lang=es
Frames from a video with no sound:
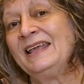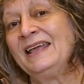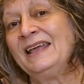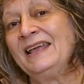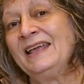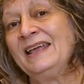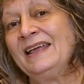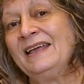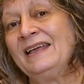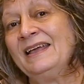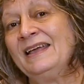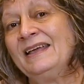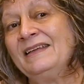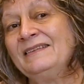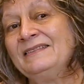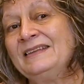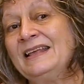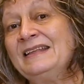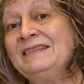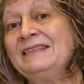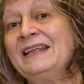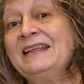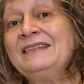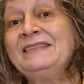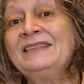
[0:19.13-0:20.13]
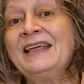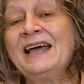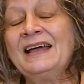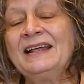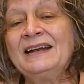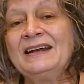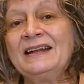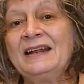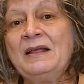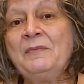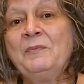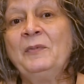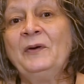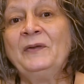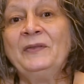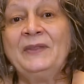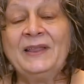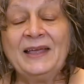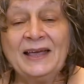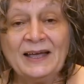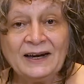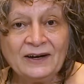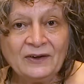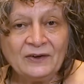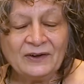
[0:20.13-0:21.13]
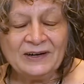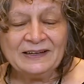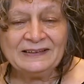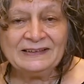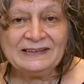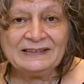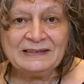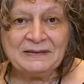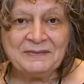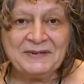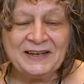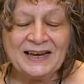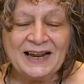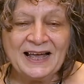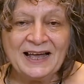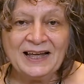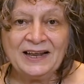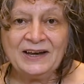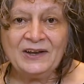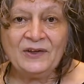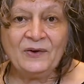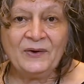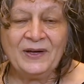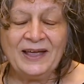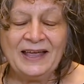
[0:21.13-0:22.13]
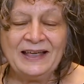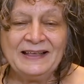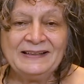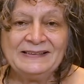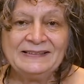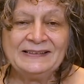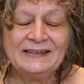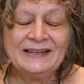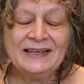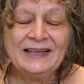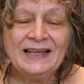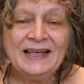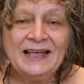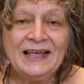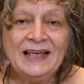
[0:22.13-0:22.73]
que se intentan responder con este seminario es